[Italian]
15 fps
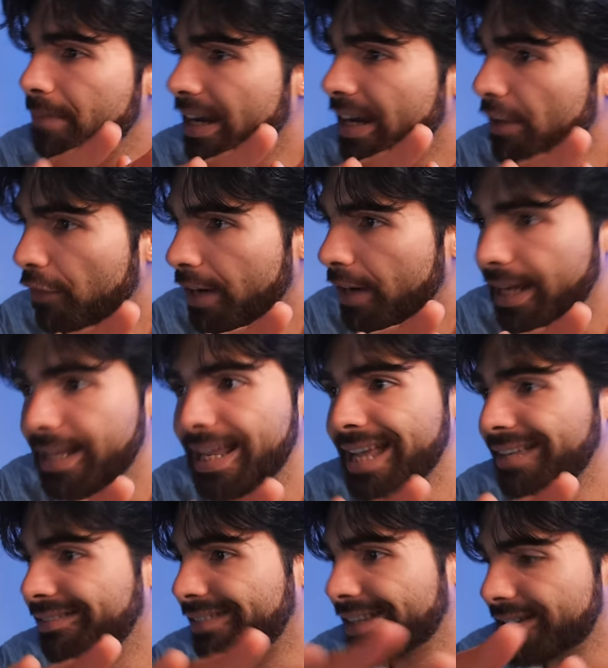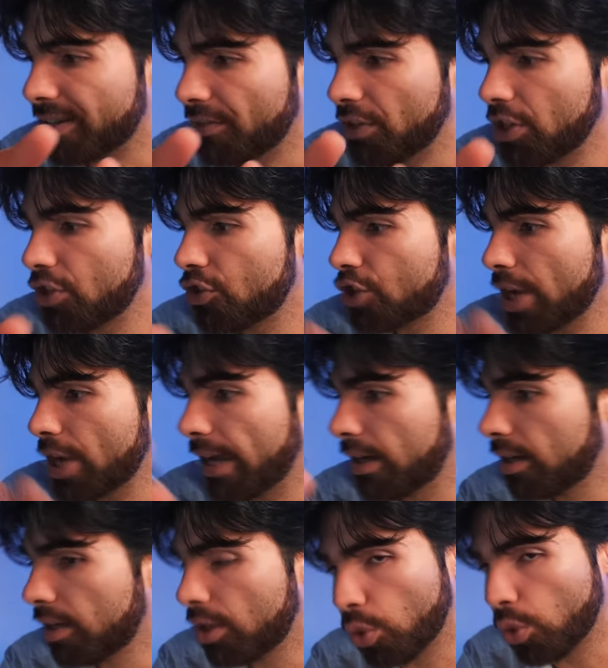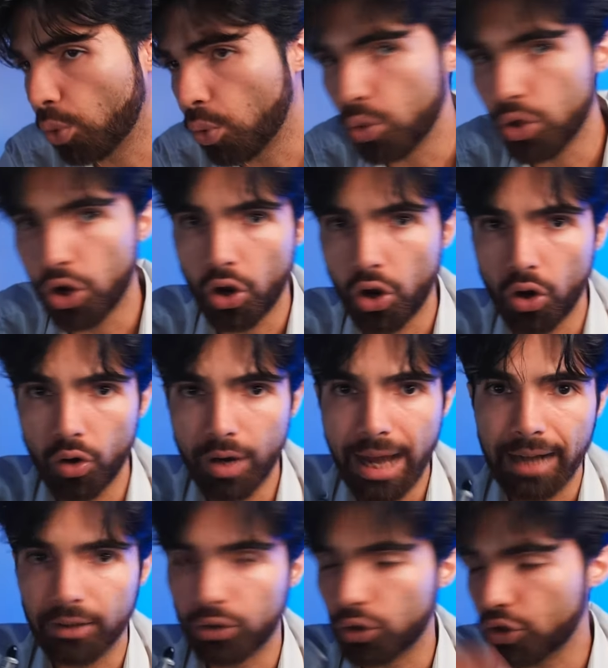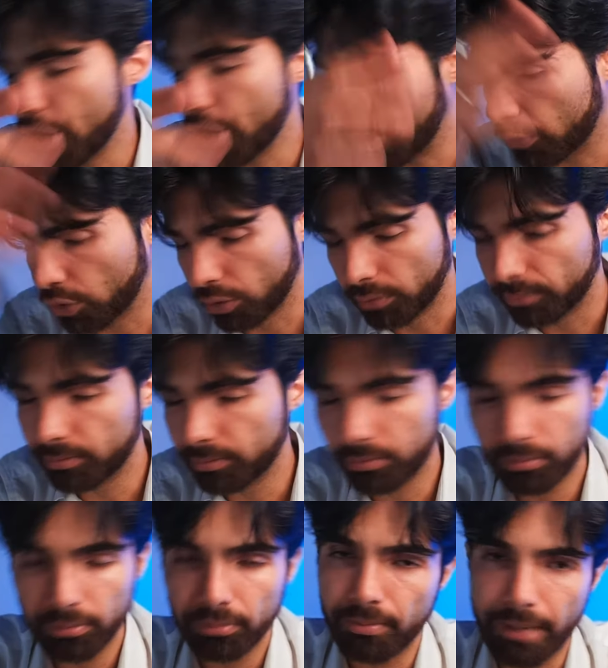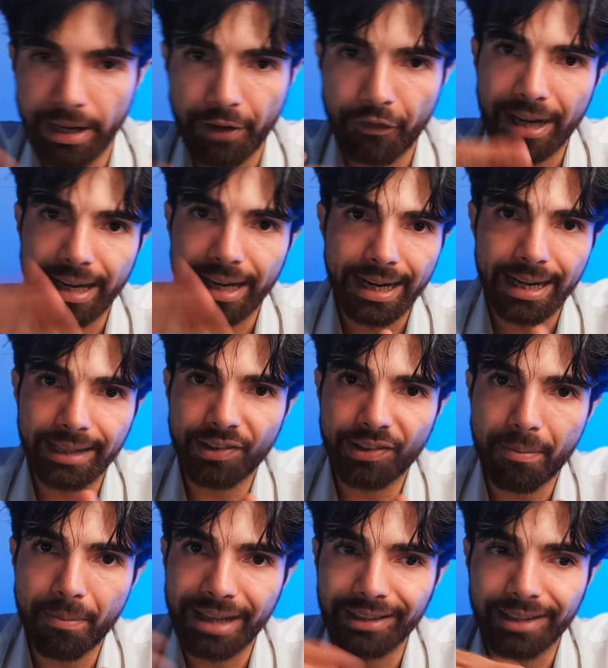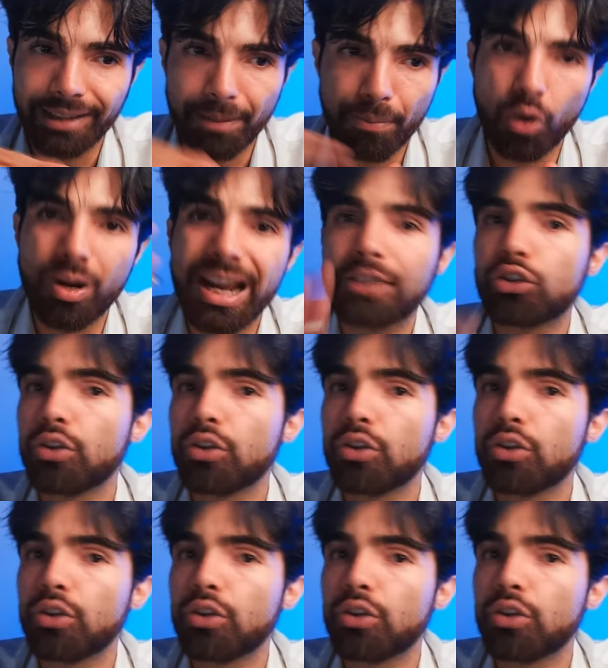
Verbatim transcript: ne frega niente se vince uno o l'altro. Certo, me ne frega relativamente, però lato